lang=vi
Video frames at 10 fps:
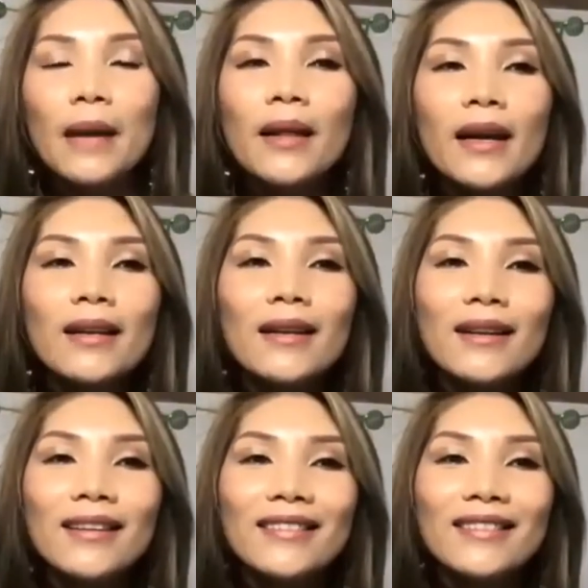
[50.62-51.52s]
em thấy
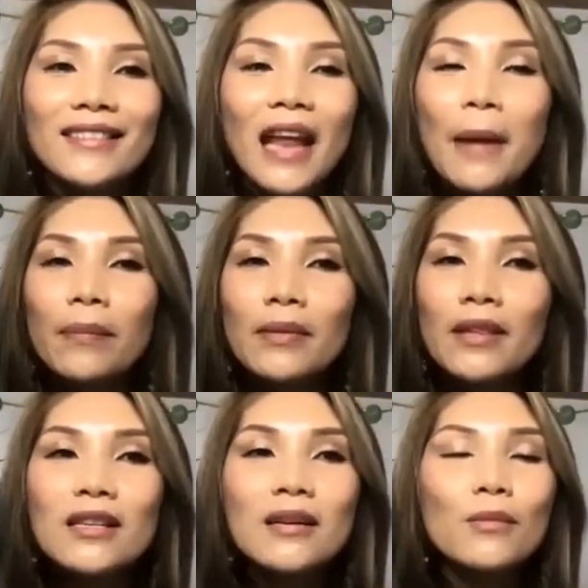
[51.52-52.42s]
ờ, đẹp
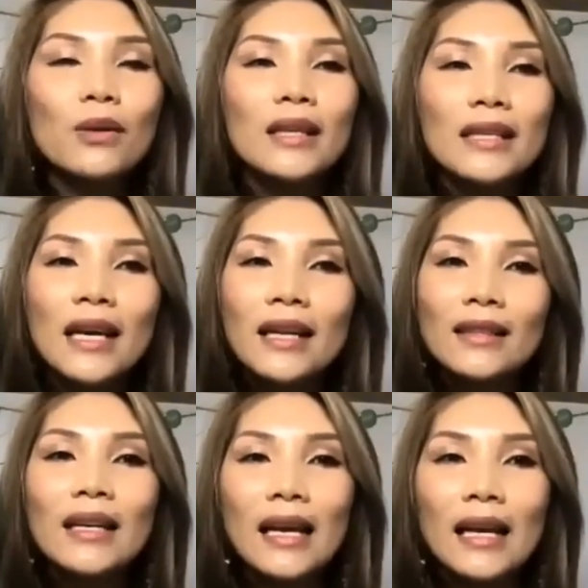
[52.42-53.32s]
chỉ được một thời gian
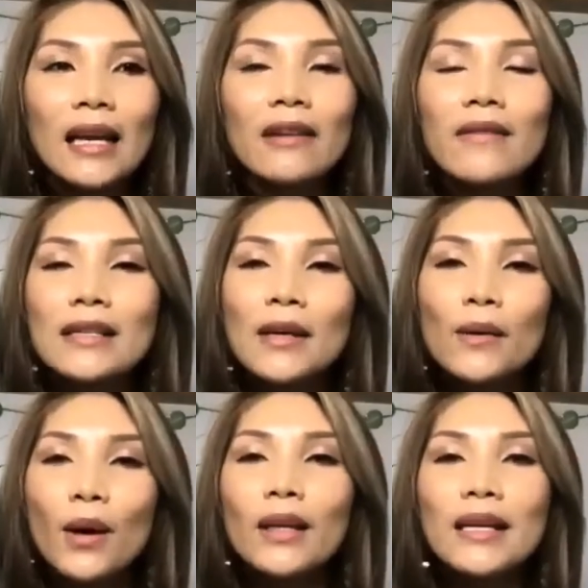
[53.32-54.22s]
rất là ngắn và sau
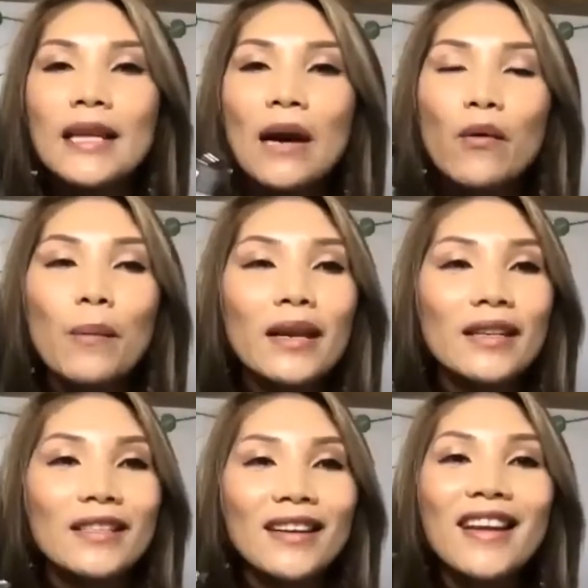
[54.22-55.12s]
đó thì da của mình
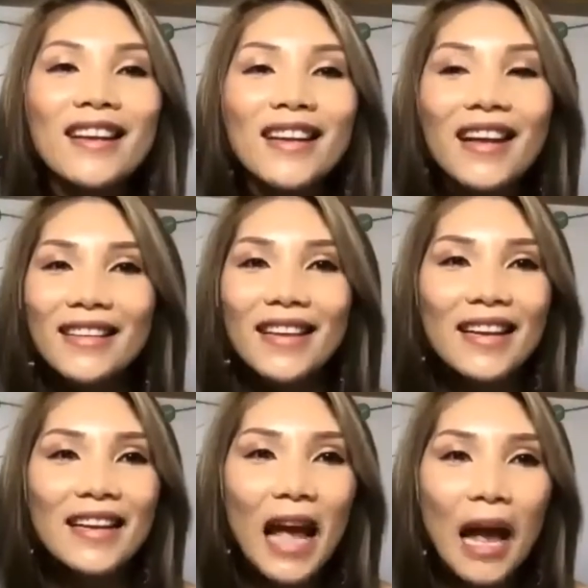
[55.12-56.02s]
trở nên
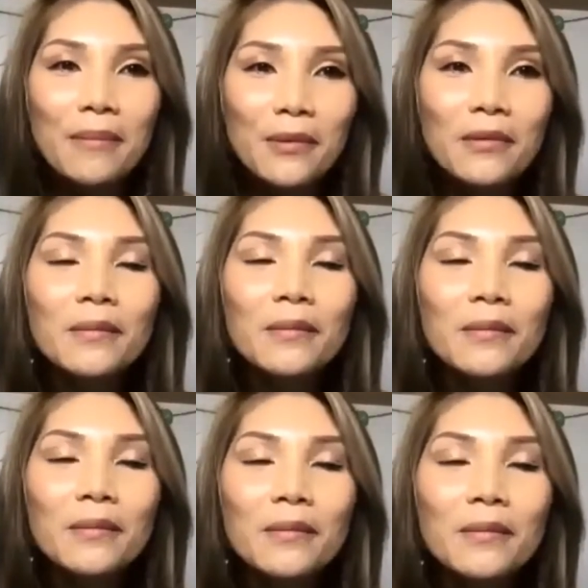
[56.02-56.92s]
nhạy cảm đúng không
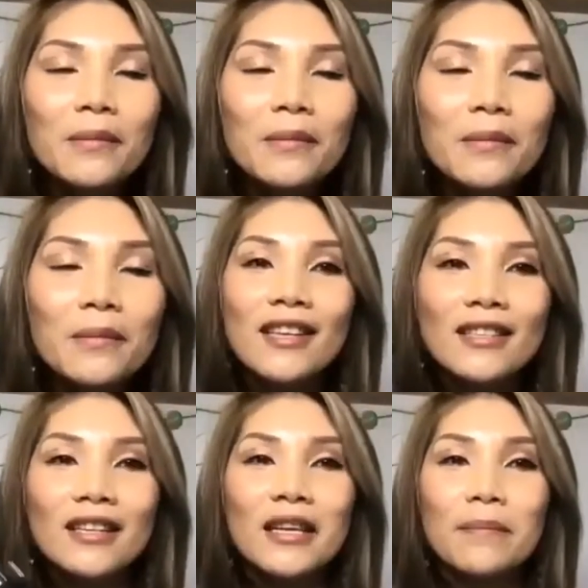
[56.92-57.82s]
trở nên
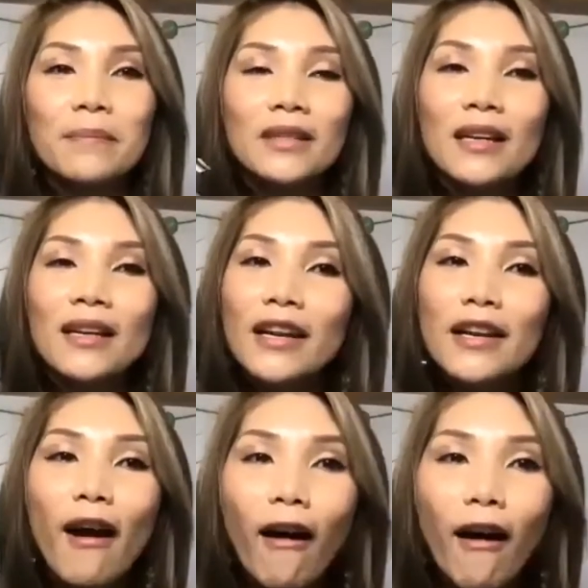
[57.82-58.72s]
sensitive trở
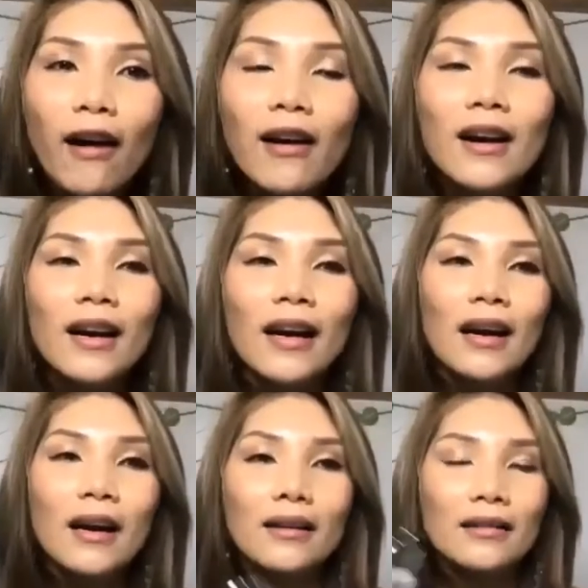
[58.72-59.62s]
nên đỏ
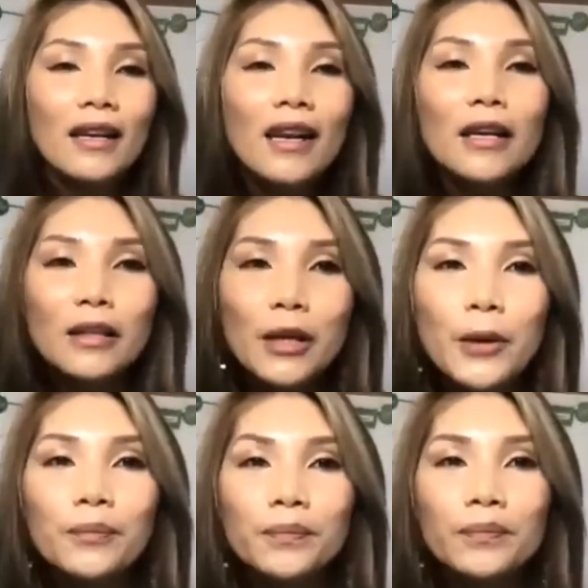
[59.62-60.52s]
à, rất là
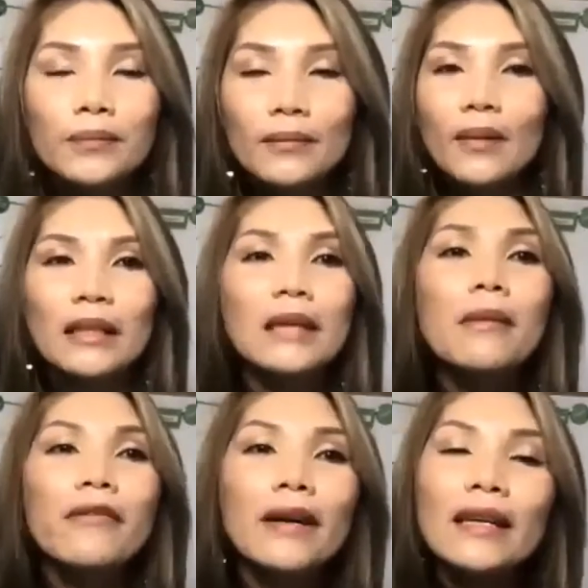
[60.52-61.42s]
nhiều nhưng
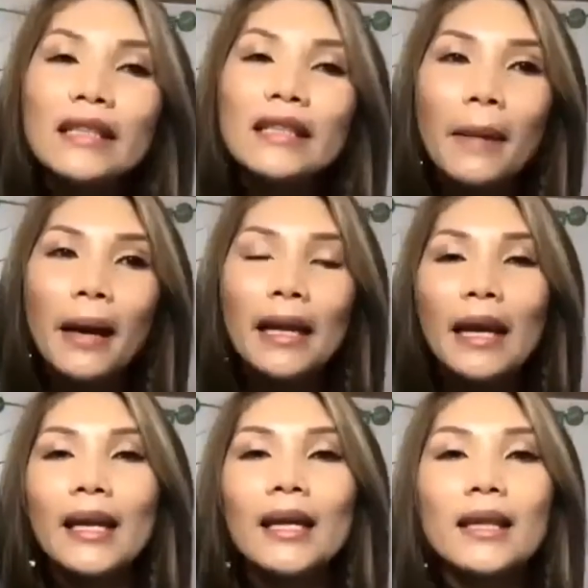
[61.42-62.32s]
mà với cái chiếc máy
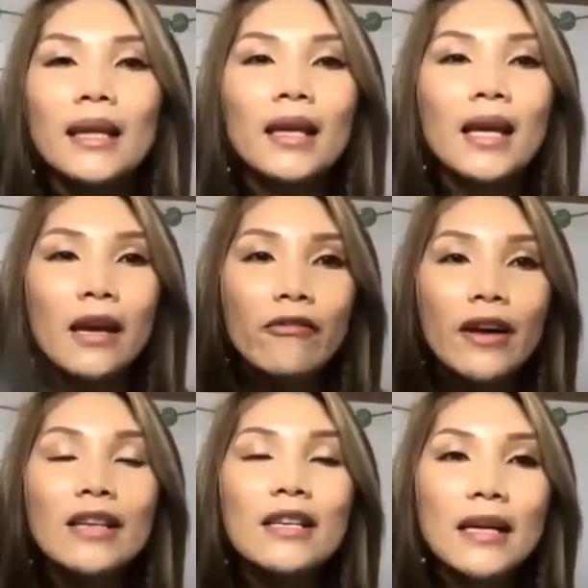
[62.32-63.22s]
này đó thì
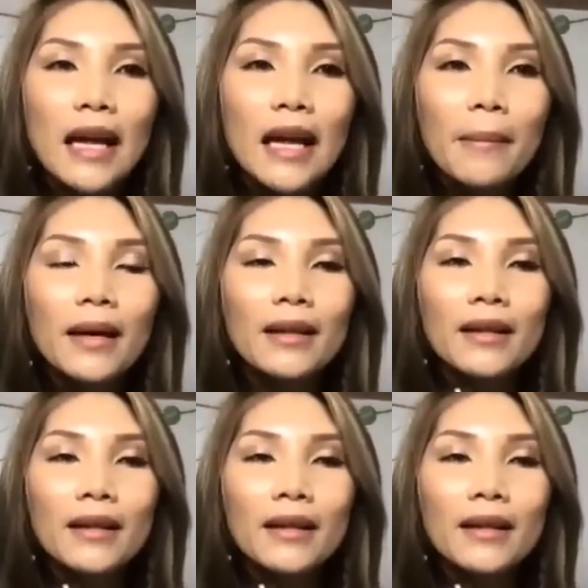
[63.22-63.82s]
với riêng em á,